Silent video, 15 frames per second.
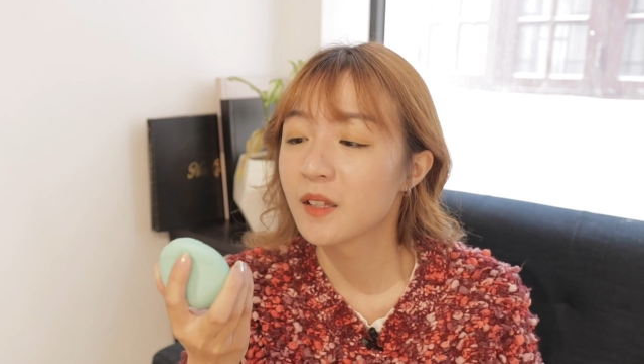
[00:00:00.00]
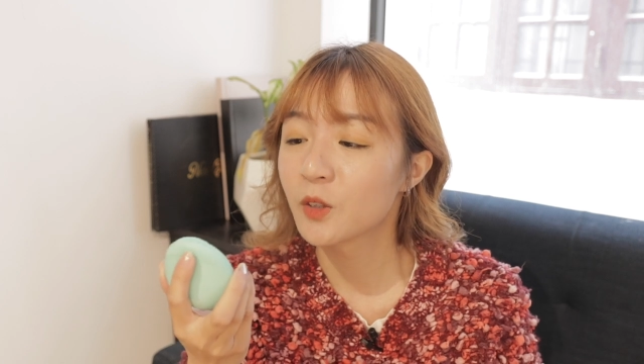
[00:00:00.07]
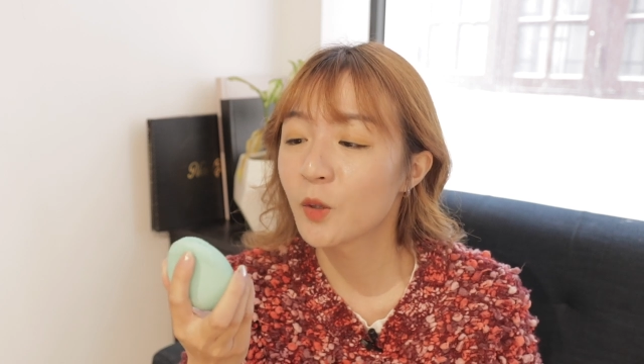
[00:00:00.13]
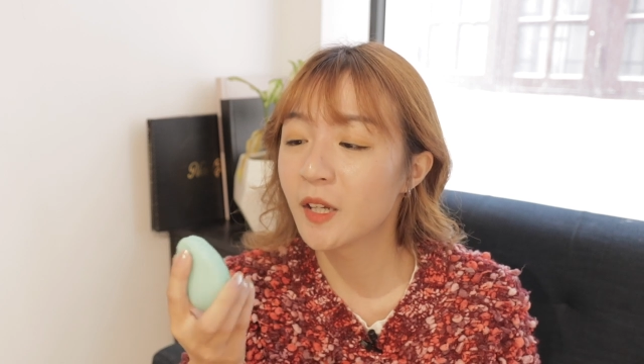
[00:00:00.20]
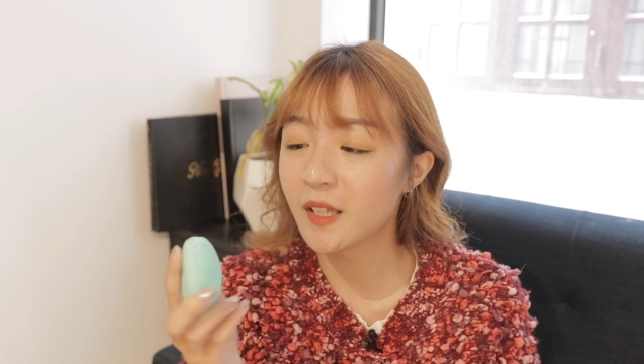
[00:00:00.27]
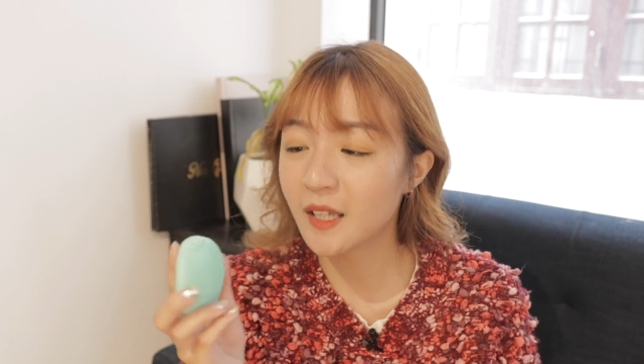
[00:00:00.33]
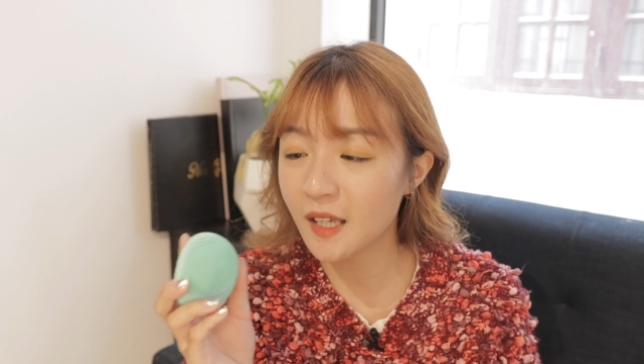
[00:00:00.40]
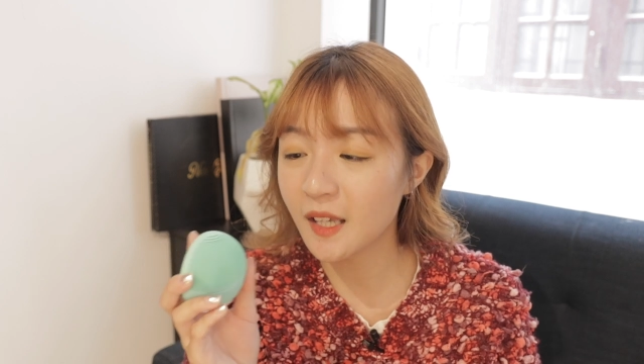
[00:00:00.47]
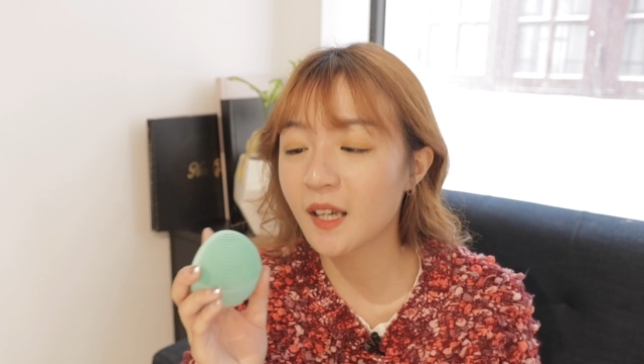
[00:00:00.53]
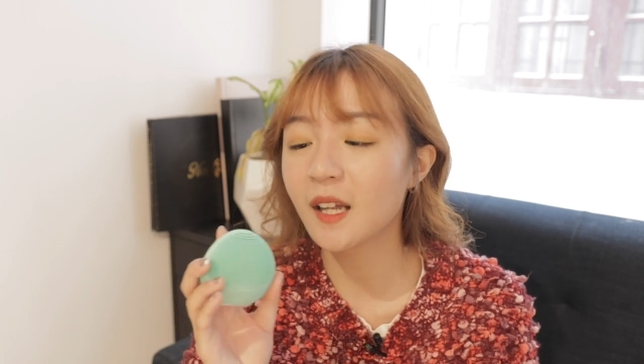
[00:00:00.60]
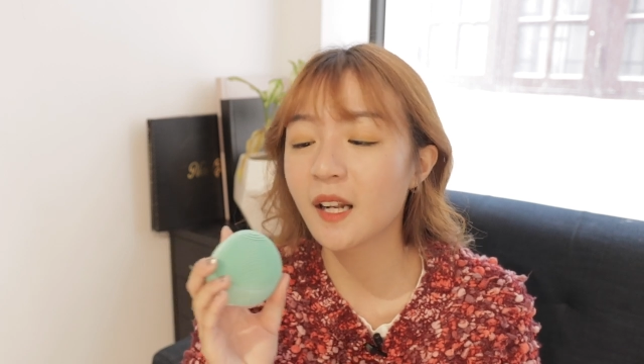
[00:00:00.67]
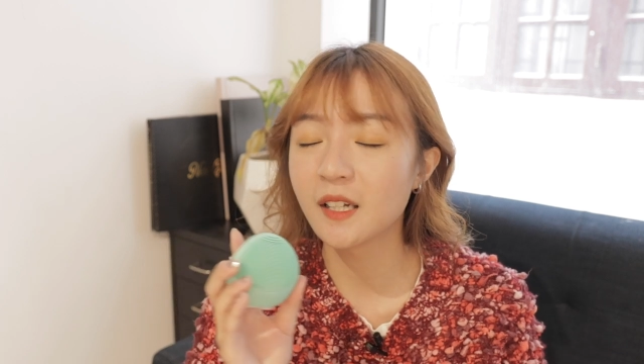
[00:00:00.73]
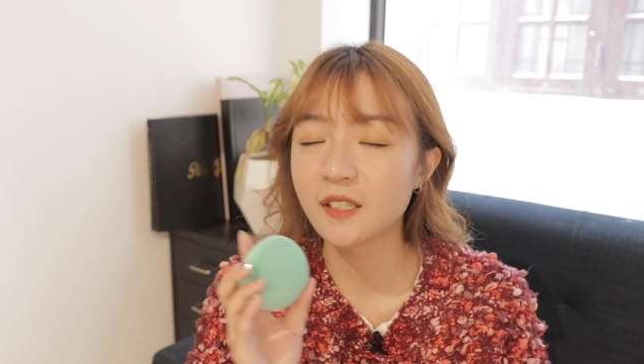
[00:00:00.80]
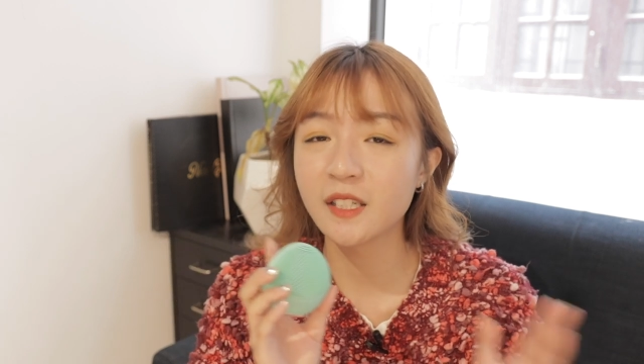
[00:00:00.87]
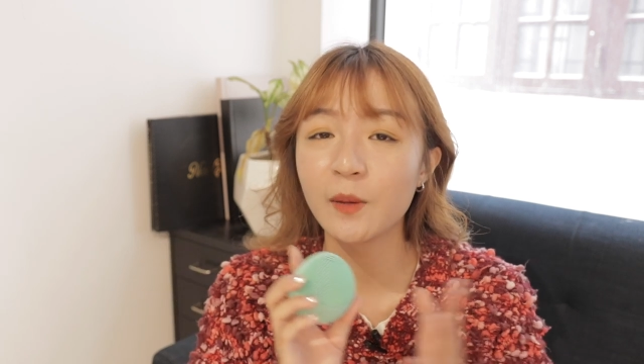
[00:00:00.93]
Tuy nhiên
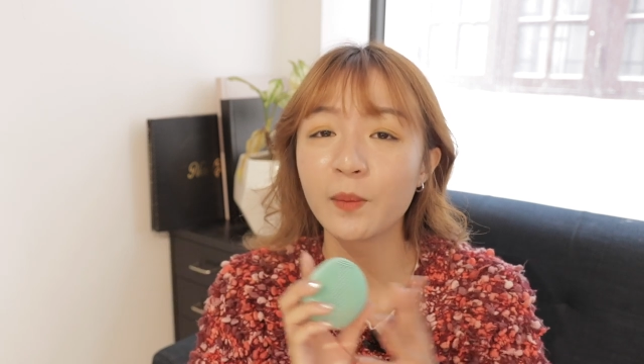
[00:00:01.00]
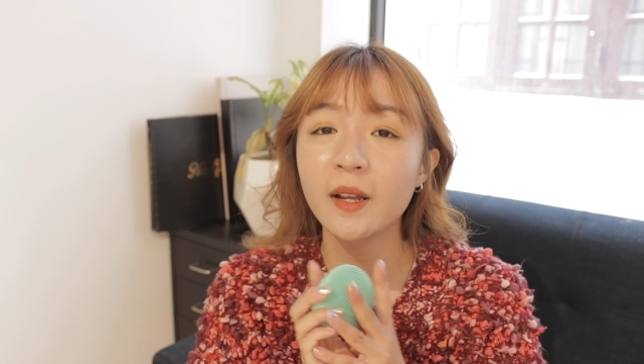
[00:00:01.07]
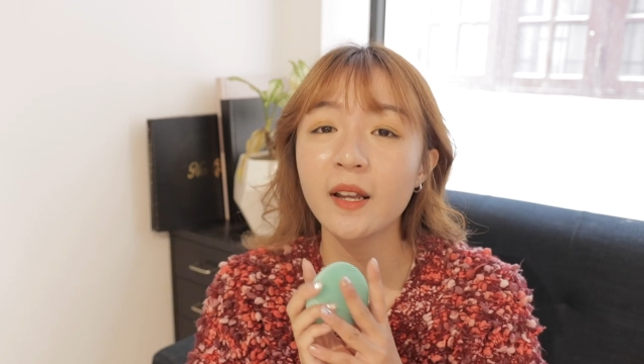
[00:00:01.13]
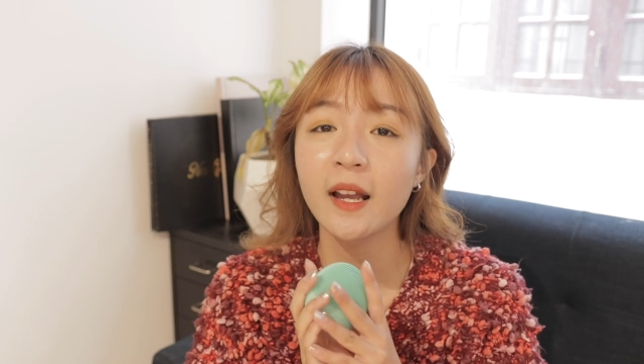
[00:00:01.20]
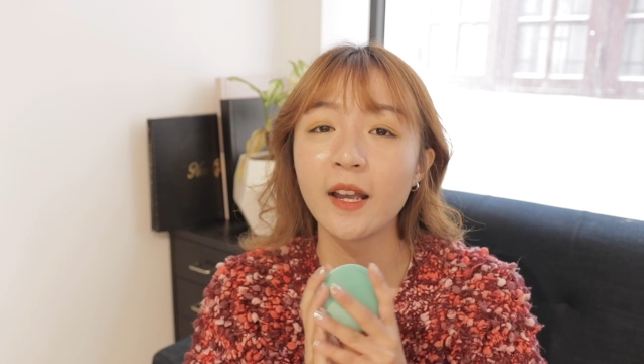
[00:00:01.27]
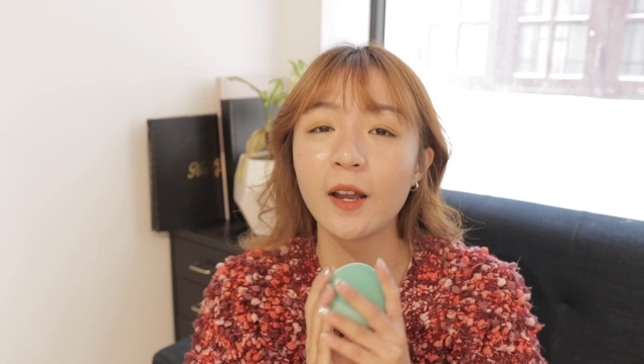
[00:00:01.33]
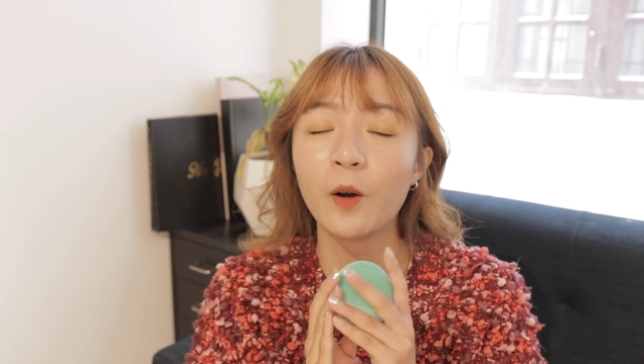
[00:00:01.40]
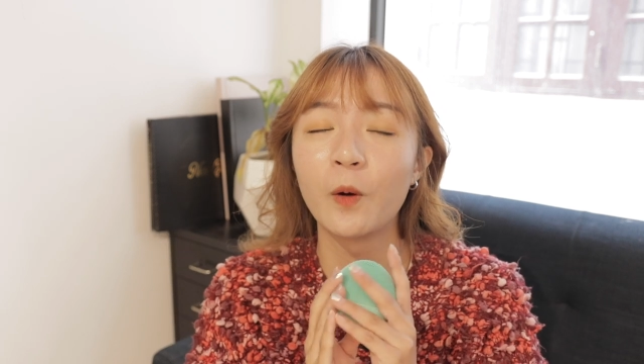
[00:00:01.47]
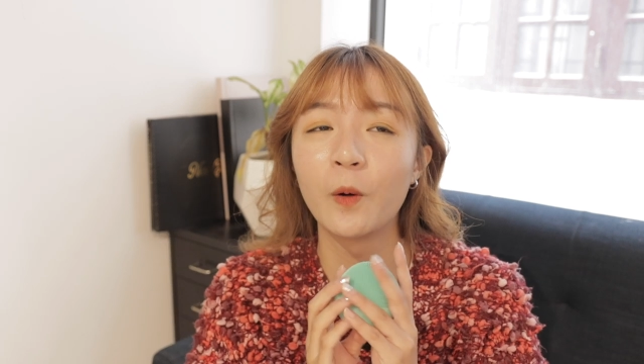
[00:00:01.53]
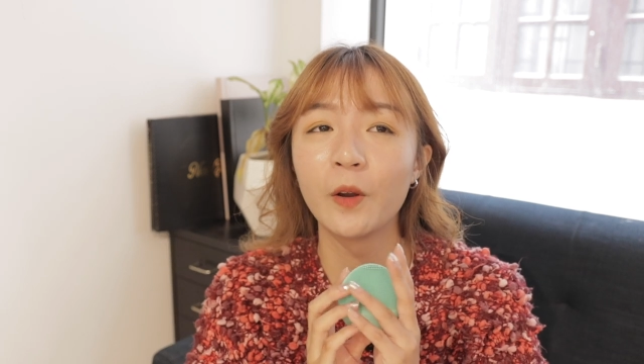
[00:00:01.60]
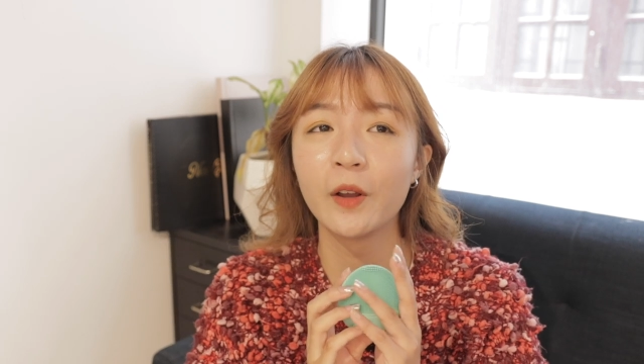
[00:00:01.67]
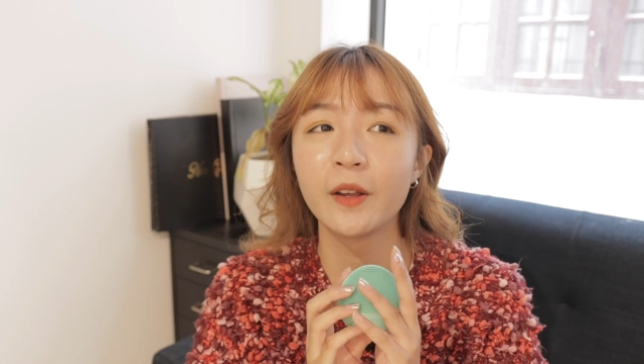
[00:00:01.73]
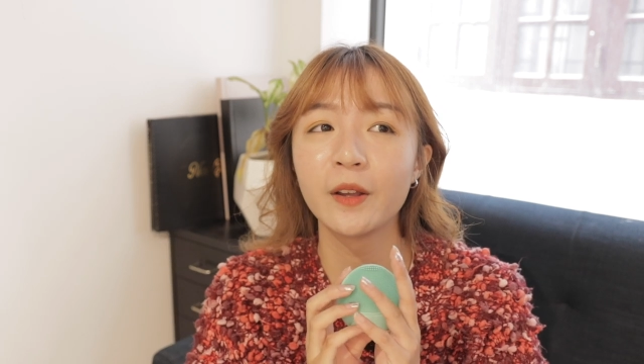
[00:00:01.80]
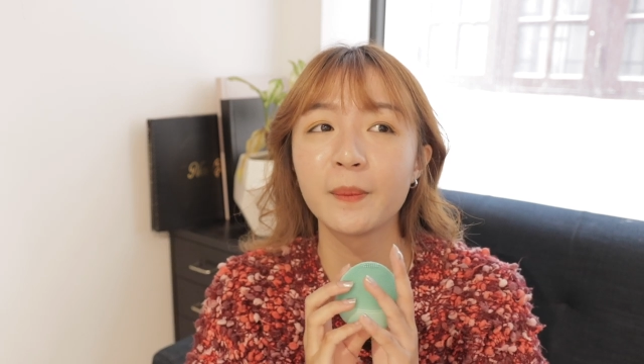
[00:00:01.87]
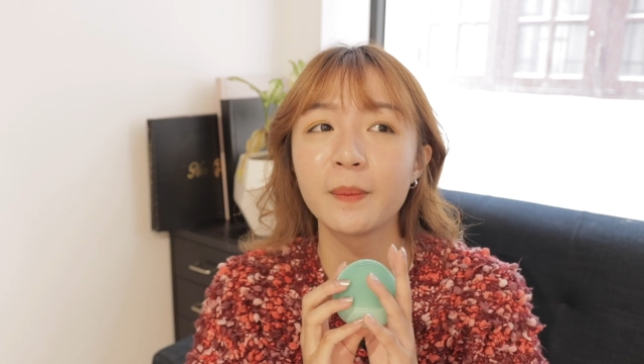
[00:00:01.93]
á là trong cái ngày hội